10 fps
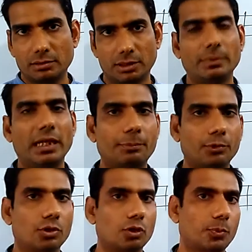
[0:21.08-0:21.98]
जिनमें आप
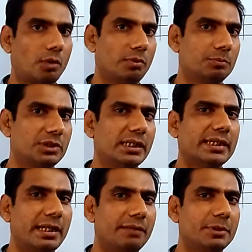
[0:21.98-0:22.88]
लोगों को प्रॉब्लम थी
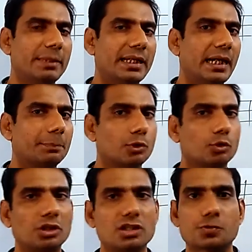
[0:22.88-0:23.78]
देखिए अभी मैंने आपको
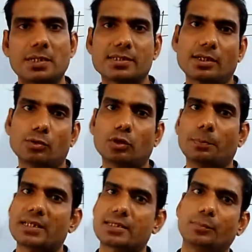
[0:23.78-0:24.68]
कोई स्पेशल रूल
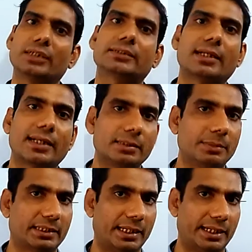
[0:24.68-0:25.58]
पैसे बॉयज का नहीं
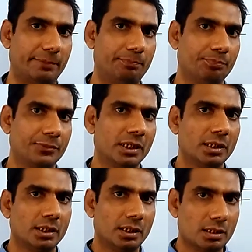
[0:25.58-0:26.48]
बताया है
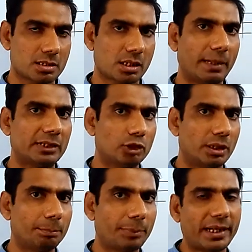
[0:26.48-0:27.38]
इसके बाद जो
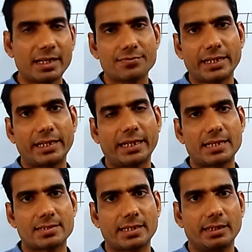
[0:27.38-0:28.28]
इम्परेटिव
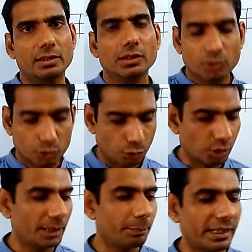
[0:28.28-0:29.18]
सेंटेंस है
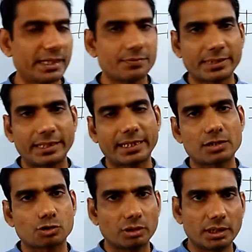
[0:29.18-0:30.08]
चूंकि इम्परेटिव
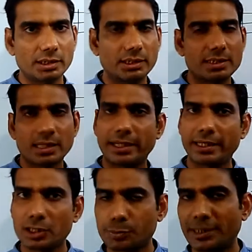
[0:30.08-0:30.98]
सेंटेंस को हिंदी से
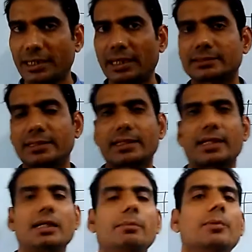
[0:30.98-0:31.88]
इंग्लिश में ट्रांसलेट
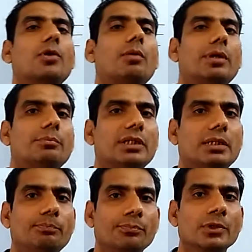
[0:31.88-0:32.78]
करने में प्रॉब्लम थी
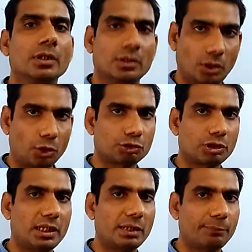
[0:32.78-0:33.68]
तो उसके
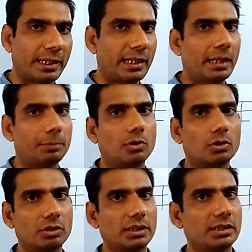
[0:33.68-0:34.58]
लिए पहले आप लोगों
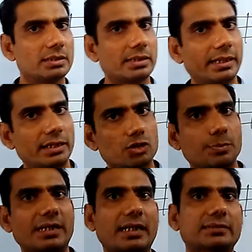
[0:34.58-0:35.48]
को हिंदी से इंग्लिश
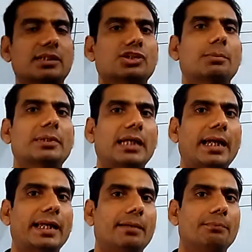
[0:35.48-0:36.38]
में ट्रांसलेशन
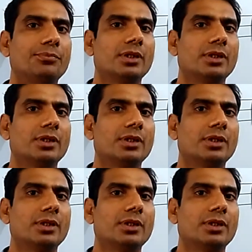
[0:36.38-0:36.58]
बताया गया